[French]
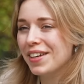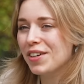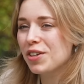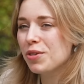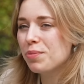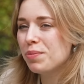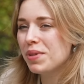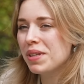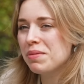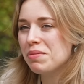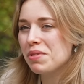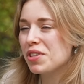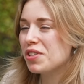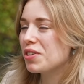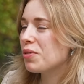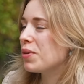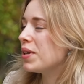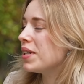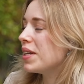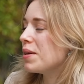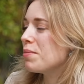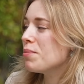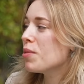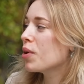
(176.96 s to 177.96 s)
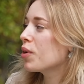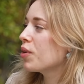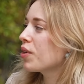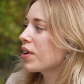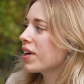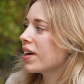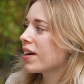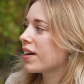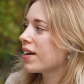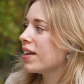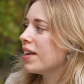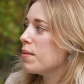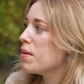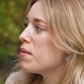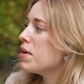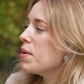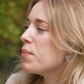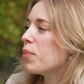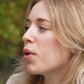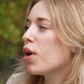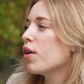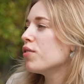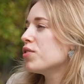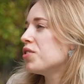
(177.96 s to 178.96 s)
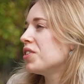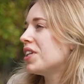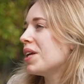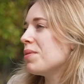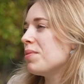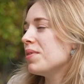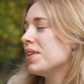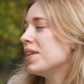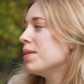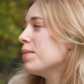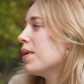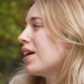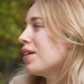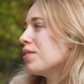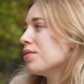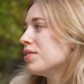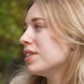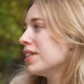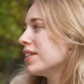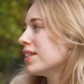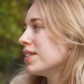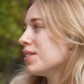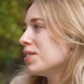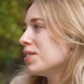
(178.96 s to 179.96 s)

copies, mais on était mort de rire. Oh, les, profs, se tapaient des barres, en fait.